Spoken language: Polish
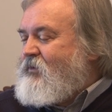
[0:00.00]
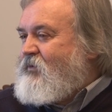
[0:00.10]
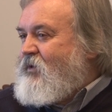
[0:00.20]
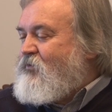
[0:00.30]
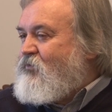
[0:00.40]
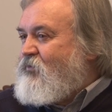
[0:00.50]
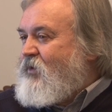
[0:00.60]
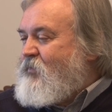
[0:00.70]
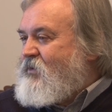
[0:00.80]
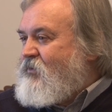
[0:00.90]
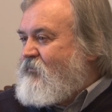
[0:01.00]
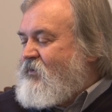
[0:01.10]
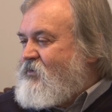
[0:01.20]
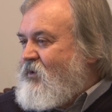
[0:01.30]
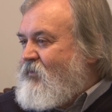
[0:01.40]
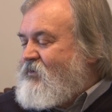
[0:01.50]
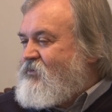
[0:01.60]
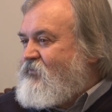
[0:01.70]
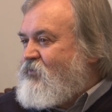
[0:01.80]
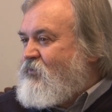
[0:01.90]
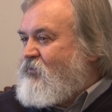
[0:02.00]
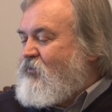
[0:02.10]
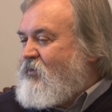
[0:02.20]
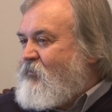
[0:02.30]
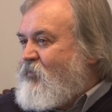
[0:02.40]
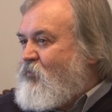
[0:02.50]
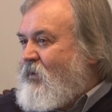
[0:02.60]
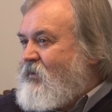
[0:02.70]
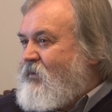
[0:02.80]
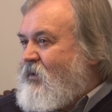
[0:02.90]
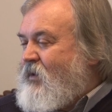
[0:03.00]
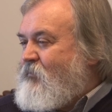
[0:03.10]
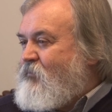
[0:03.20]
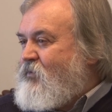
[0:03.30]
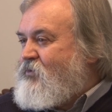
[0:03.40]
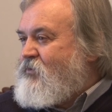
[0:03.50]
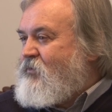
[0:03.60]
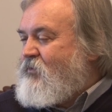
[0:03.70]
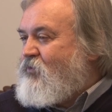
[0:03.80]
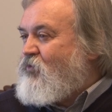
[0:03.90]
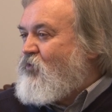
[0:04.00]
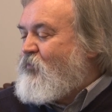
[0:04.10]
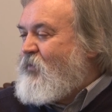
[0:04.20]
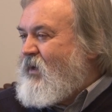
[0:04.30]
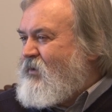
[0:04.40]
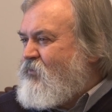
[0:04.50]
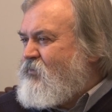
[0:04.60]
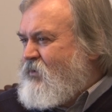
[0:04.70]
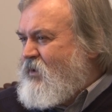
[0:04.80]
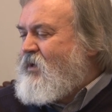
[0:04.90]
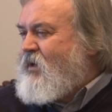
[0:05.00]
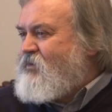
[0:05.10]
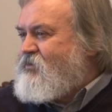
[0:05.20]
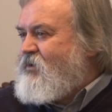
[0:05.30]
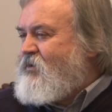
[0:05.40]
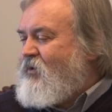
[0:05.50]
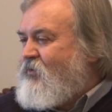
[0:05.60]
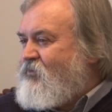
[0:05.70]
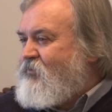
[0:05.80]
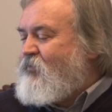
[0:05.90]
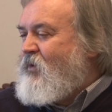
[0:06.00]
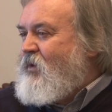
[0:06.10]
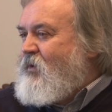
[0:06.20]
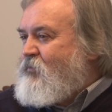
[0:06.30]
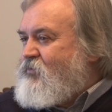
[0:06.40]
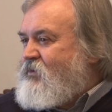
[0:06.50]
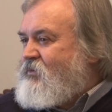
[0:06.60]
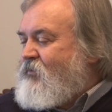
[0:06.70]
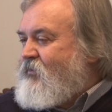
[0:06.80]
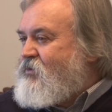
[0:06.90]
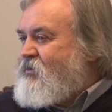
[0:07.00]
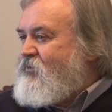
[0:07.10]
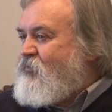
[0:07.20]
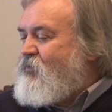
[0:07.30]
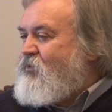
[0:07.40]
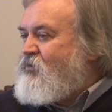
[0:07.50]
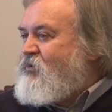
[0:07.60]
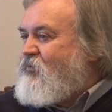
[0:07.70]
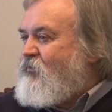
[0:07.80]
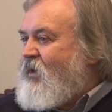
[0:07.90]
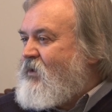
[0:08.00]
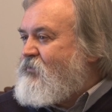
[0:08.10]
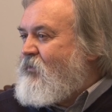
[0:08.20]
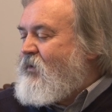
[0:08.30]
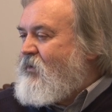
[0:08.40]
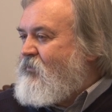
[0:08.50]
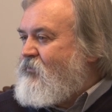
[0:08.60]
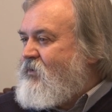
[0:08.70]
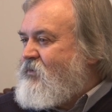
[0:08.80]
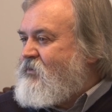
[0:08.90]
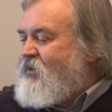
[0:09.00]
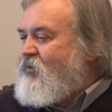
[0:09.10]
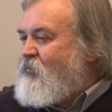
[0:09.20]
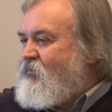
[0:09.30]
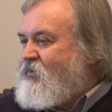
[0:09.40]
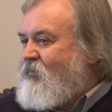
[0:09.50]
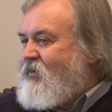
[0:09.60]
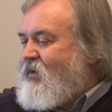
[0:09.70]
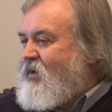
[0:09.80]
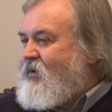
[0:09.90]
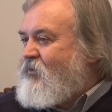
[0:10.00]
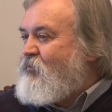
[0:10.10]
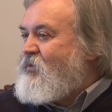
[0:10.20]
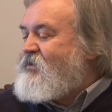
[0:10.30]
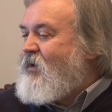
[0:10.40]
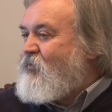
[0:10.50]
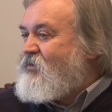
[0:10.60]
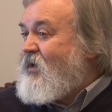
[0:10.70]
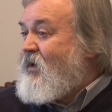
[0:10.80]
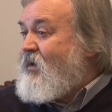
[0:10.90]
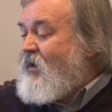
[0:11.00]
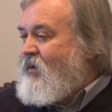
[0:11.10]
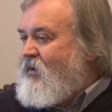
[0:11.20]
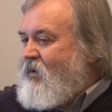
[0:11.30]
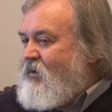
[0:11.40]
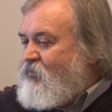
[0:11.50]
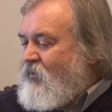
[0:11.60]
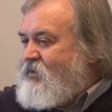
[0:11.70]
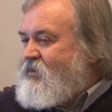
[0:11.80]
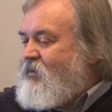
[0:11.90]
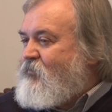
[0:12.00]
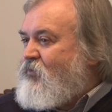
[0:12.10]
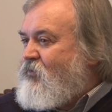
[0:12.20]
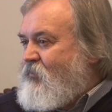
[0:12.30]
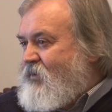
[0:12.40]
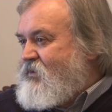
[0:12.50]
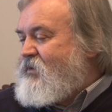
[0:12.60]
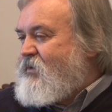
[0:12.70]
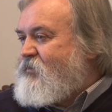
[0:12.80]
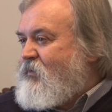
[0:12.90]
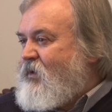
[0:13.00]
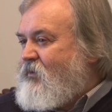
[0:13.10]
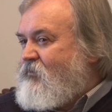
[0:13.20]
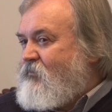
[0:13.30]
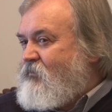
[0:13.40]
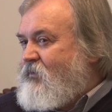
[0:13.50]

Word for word: kilku tutaj miejscowych działaczy, wśród których był pan Rębisz, dr Pietrus i kilka jeszcze innych osób, przy Stowarzyszeniu Miłośników Jasła i Regionu Jaślskiego powstała taka komisja muzealna, której celem było gromadzenie eksponatów.